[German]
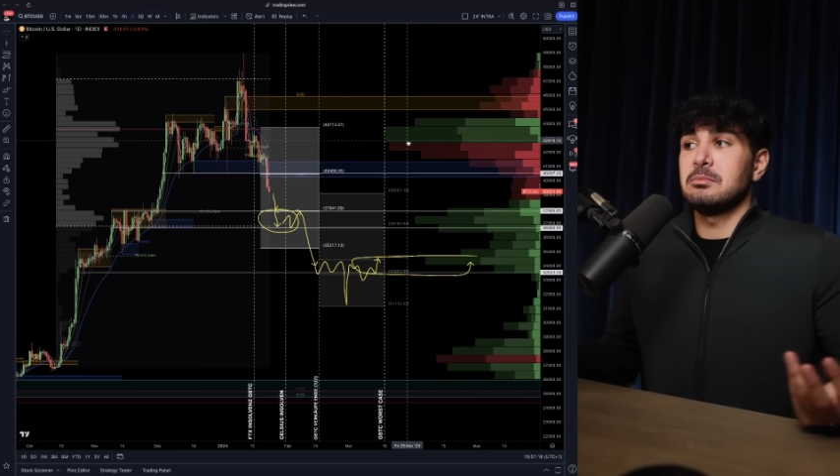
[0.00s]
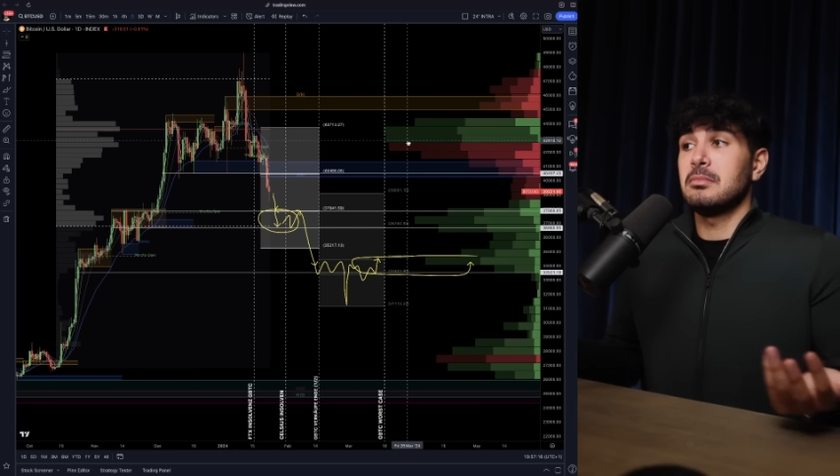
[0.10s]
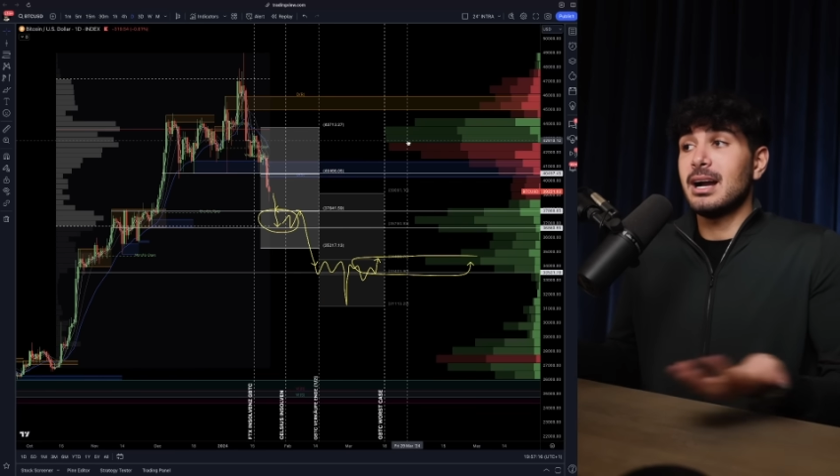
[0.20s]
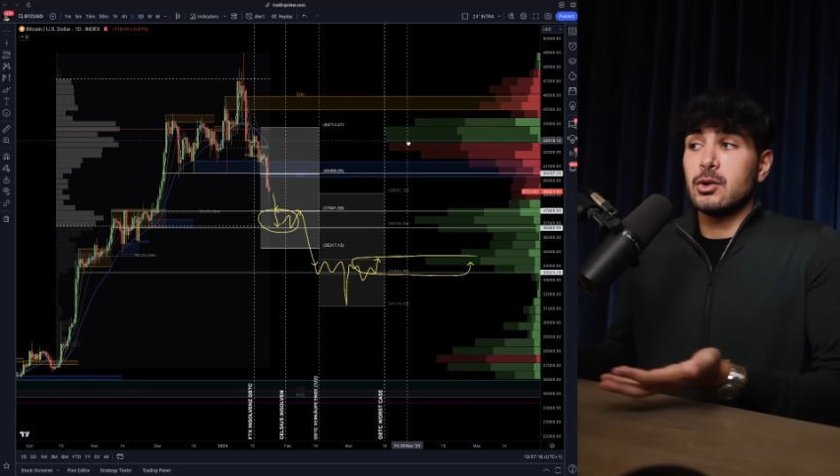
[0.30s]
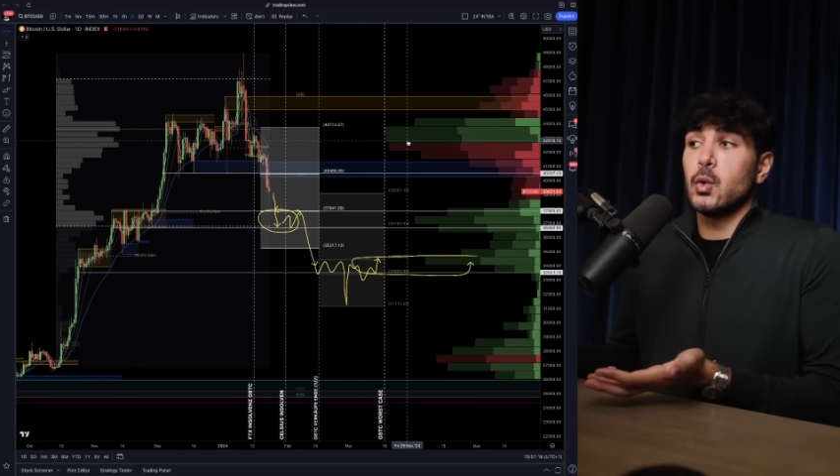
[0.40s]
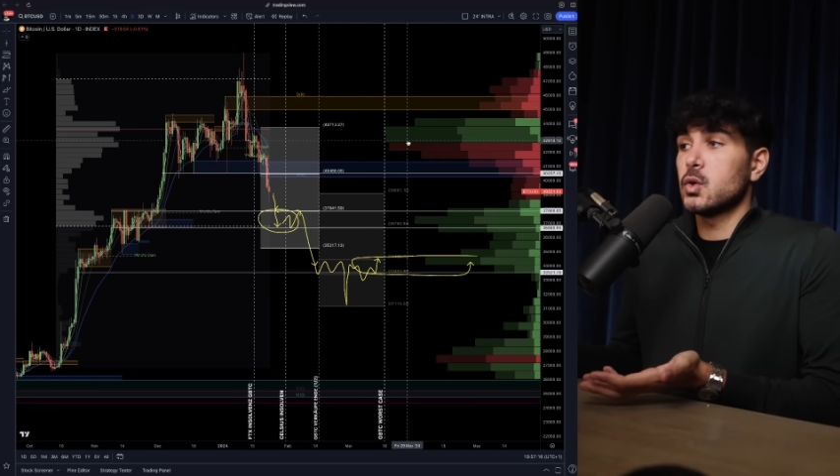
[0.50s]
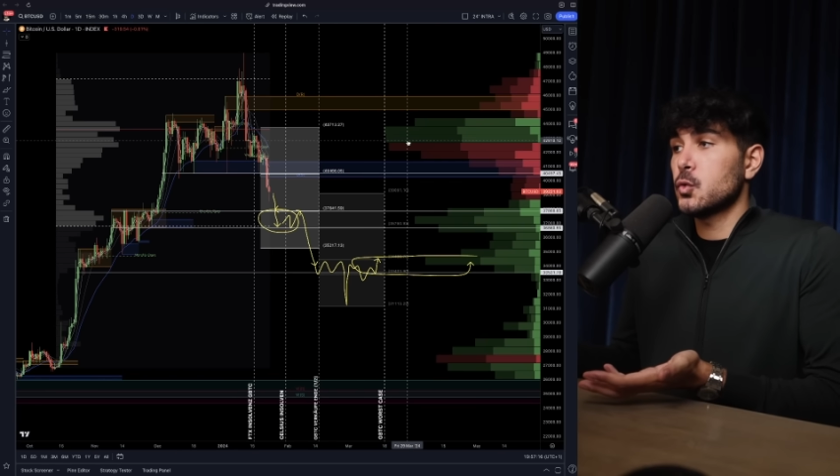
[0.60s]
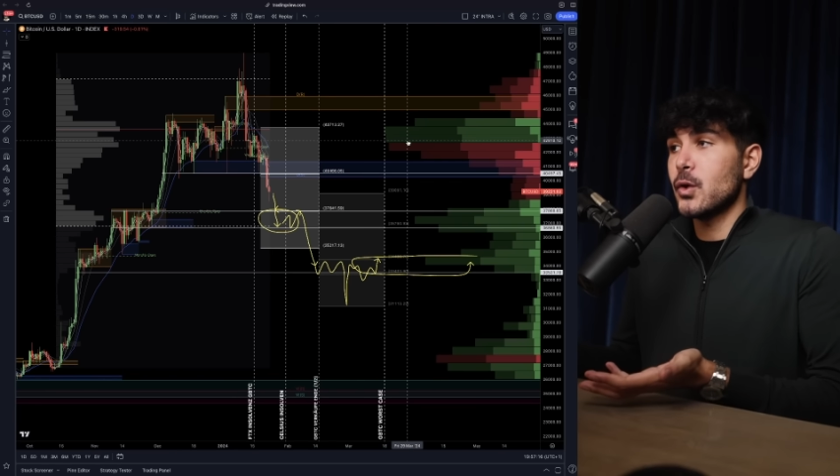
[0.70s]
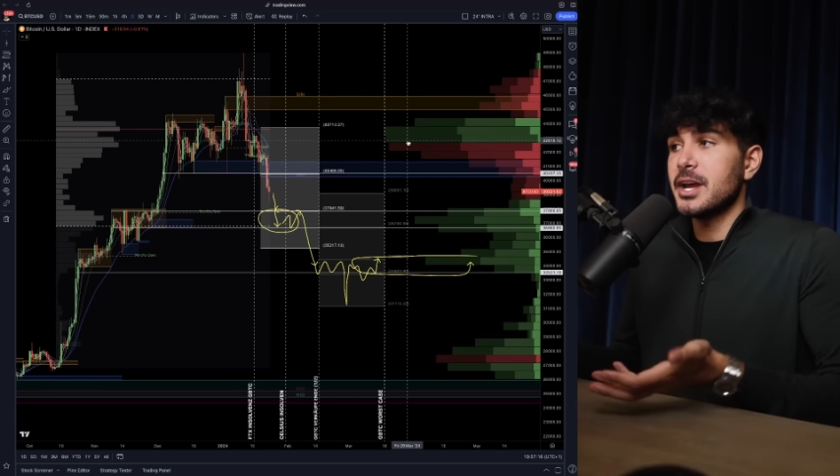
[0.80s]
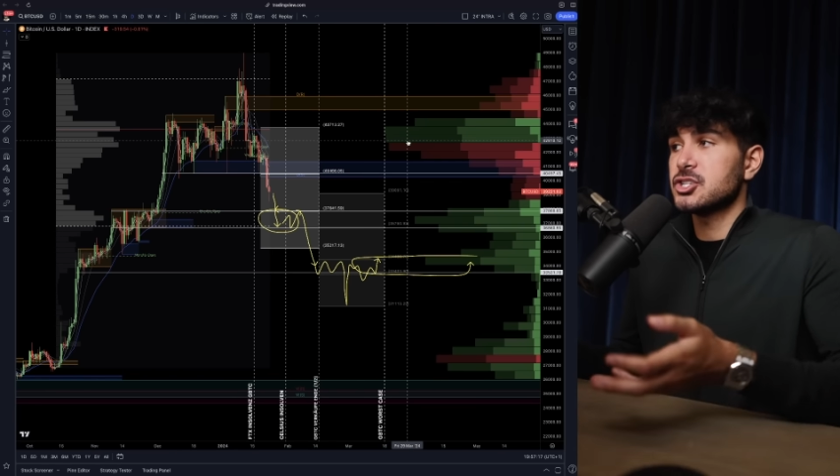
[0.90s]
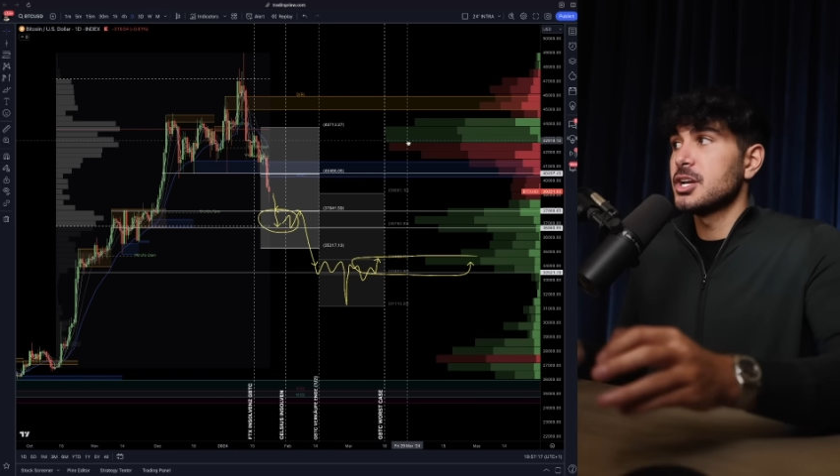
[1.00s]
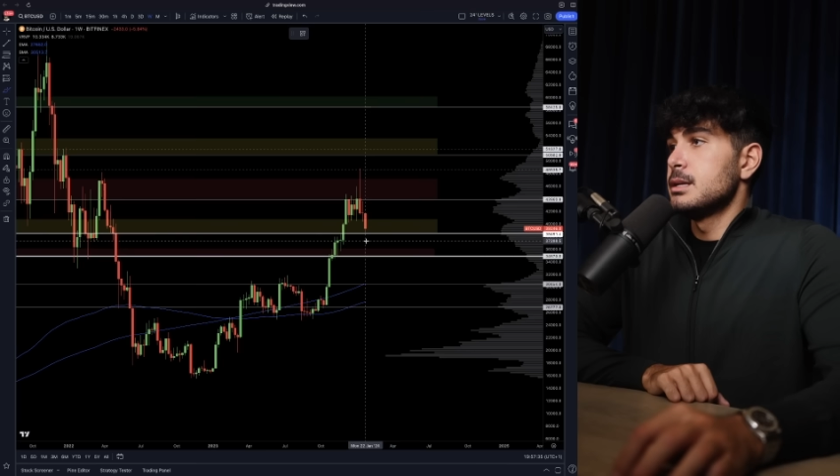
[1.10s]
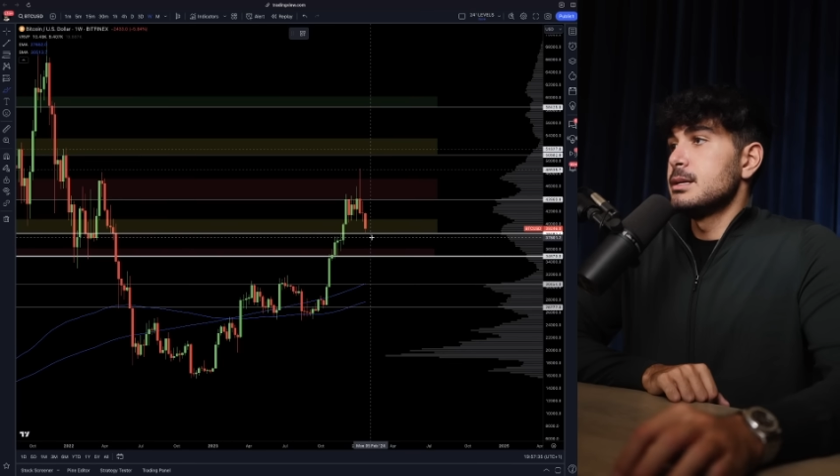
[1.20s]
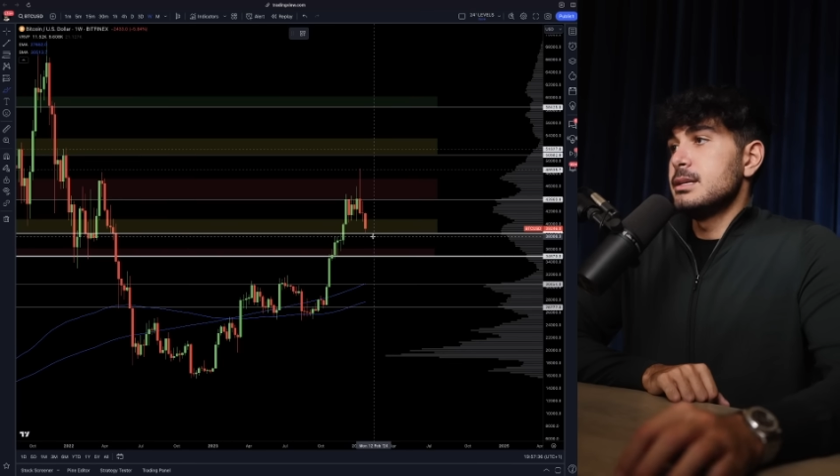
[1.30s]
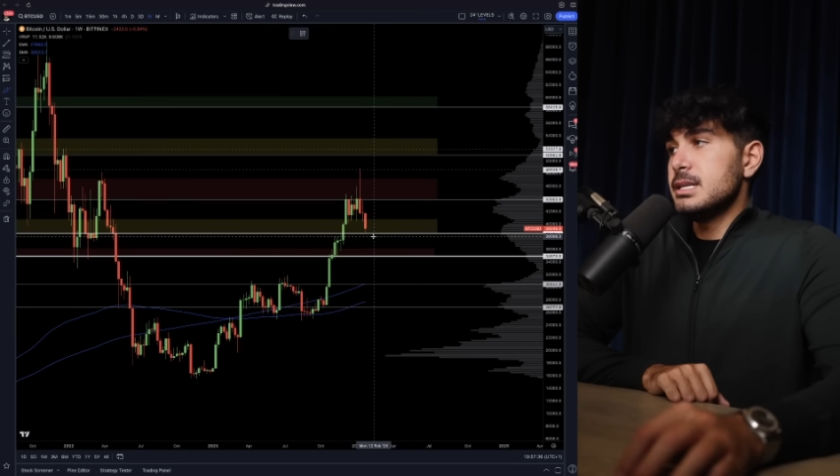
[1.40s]
Makro-Crash
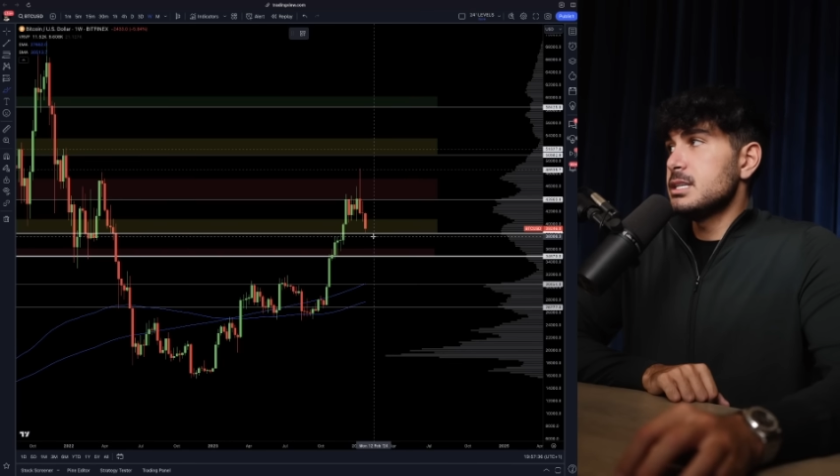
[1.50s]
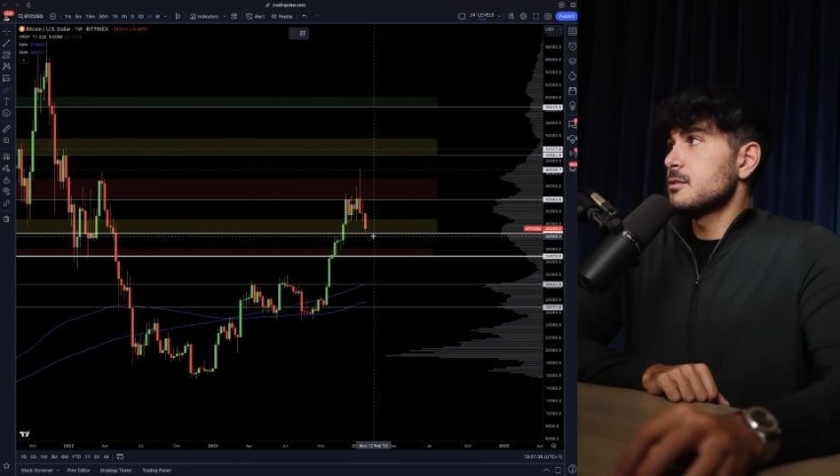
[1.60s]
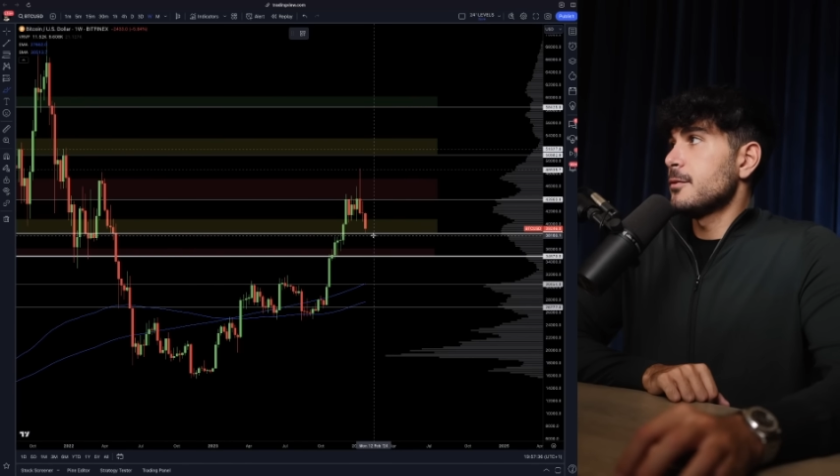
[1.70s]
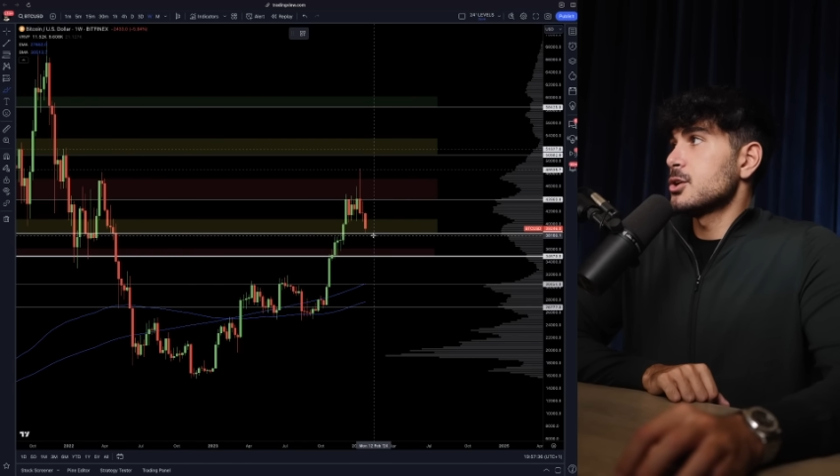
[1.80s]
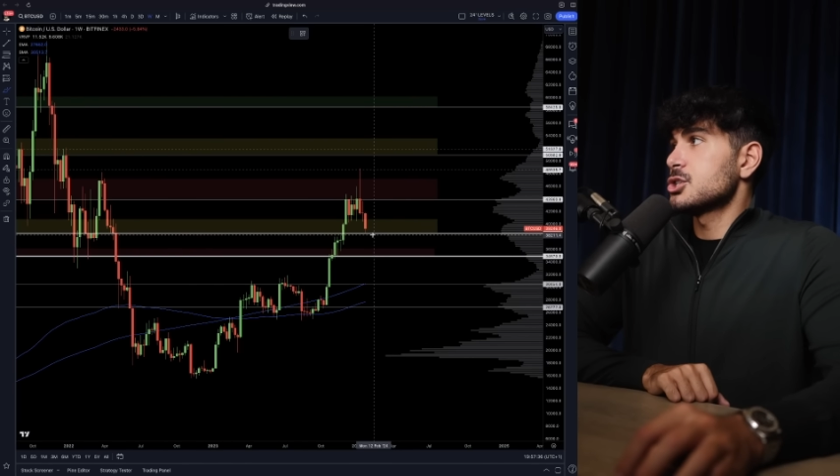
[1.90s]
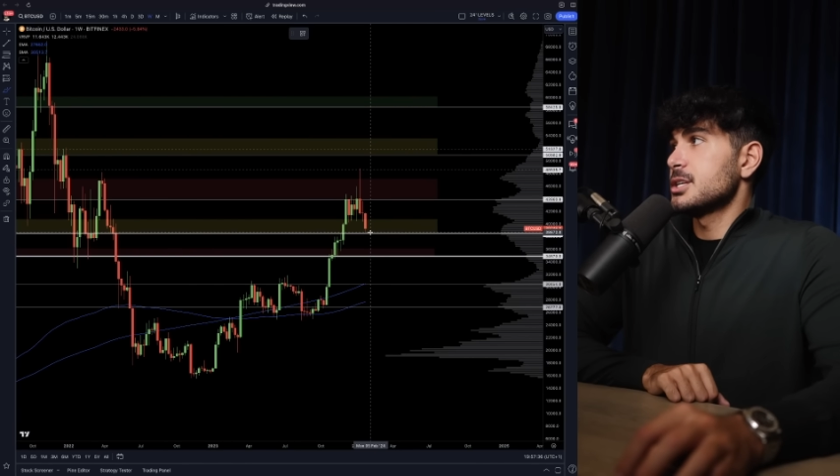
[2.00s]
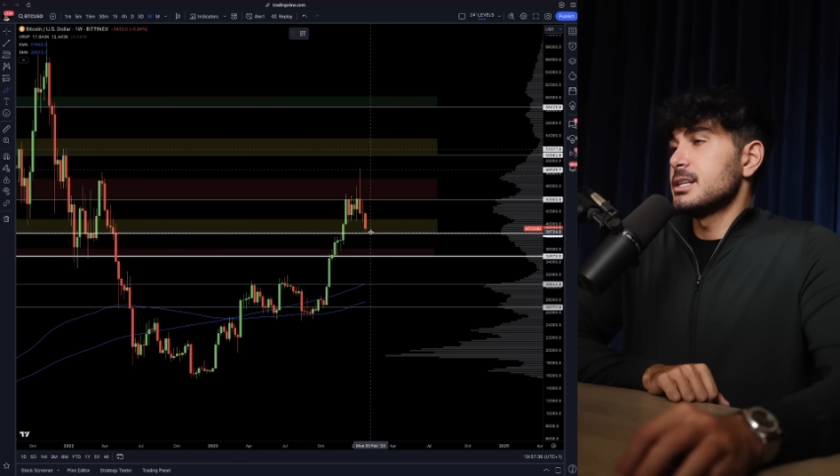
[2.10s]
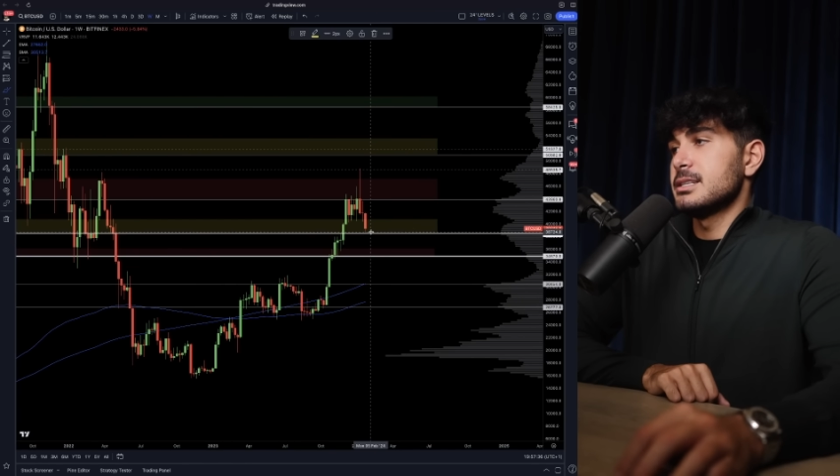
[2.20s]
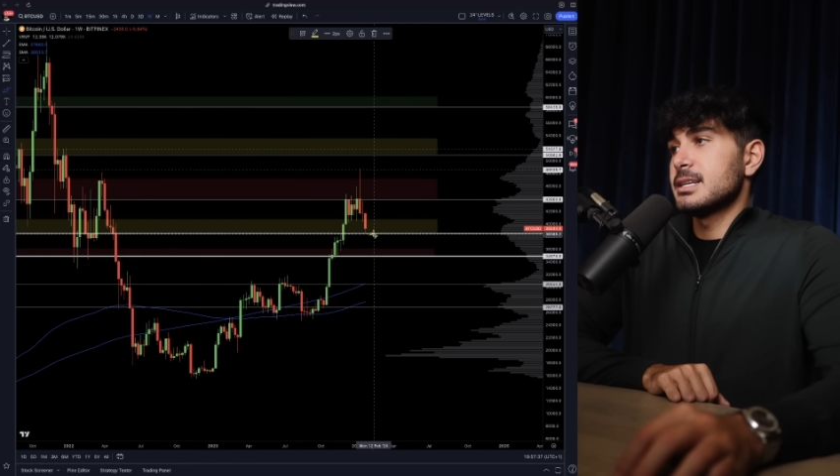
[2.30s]
nicht vorstellen,